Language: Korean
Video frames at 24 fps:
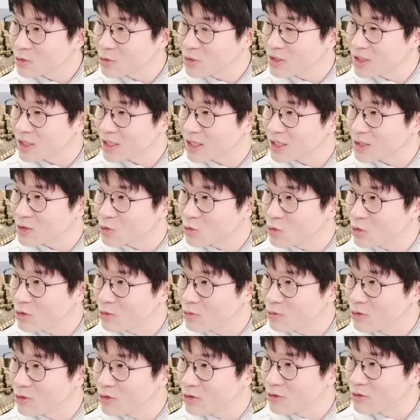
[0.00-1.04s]
또 이 나라가
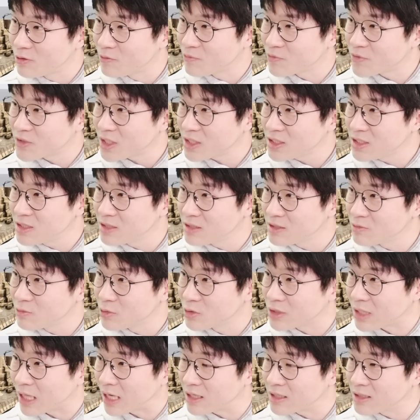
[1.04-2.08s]
또 뭐 사실은
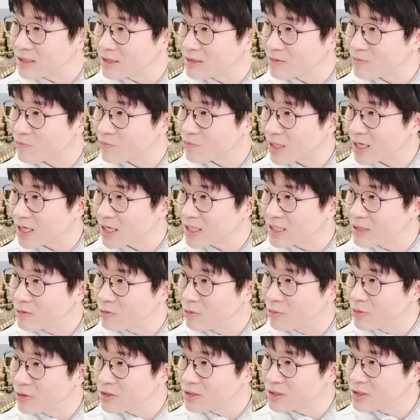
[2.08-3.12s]
뭐 다른 나라들
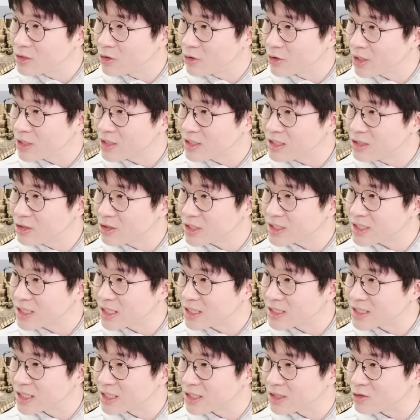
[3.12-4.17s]
보면은 영해를 이렇게
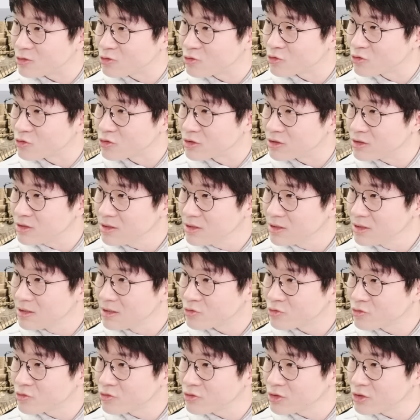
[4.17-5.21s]
자르잖아요 중국은
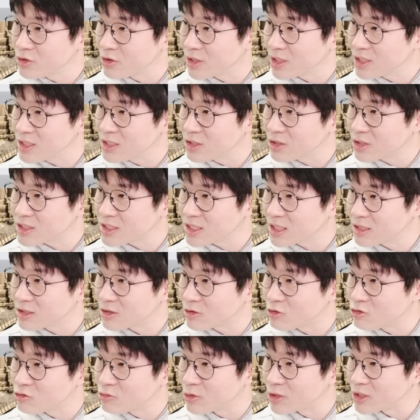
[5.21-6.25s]
중국은 영해를 이렇게
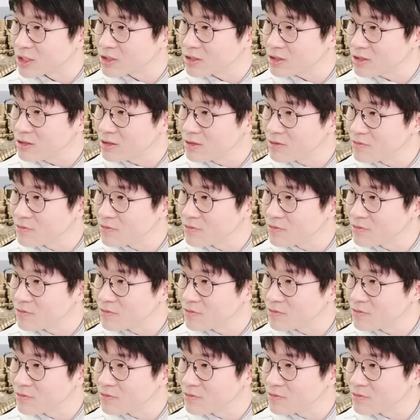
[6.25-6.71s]
자르는 걸로 유명하죠